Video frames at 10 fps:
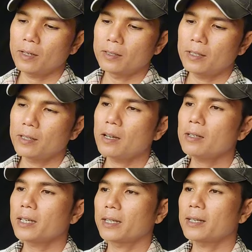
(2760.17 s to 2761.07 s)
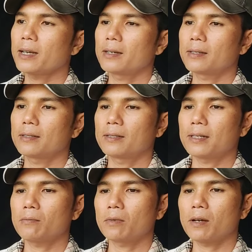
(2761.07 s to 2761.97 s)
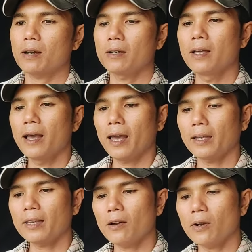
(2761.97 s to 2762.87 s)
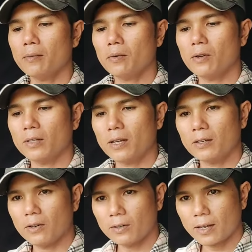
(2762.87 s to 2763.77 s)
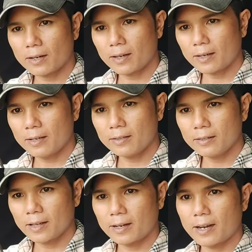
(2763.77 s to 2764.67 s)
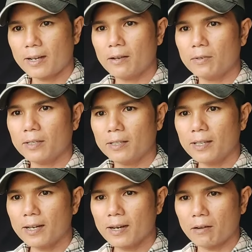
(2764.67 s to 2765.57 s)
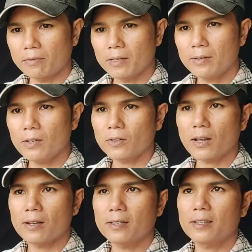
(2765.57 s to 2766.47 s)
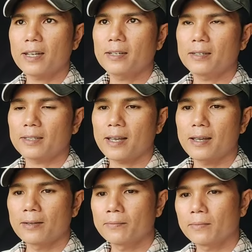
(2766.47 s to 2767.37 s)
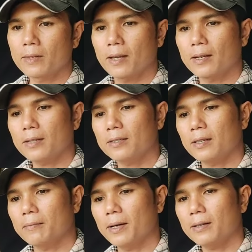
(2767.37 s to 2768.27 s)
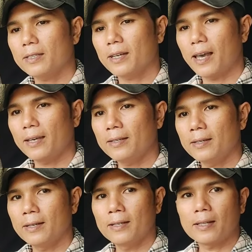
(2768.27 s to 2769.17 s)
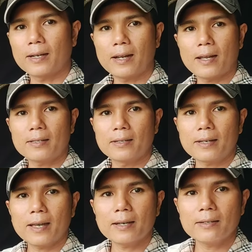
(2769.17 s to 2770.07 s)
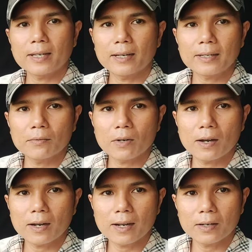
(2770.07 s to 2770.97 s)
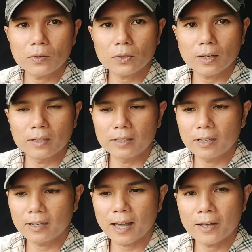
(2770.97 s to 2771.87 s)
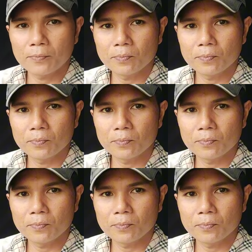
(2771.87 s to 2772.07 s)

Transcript: tự nhiên nó có sẵn nha đừng kem co hai châu là một loại thân gỗ thật là cứng thành ra không có thể tác động nó với độ to như thế này được nha à, nó sẽ bớ sẽ gãy thành ra những cái có sẵn kem co đây là của tự nhiên nha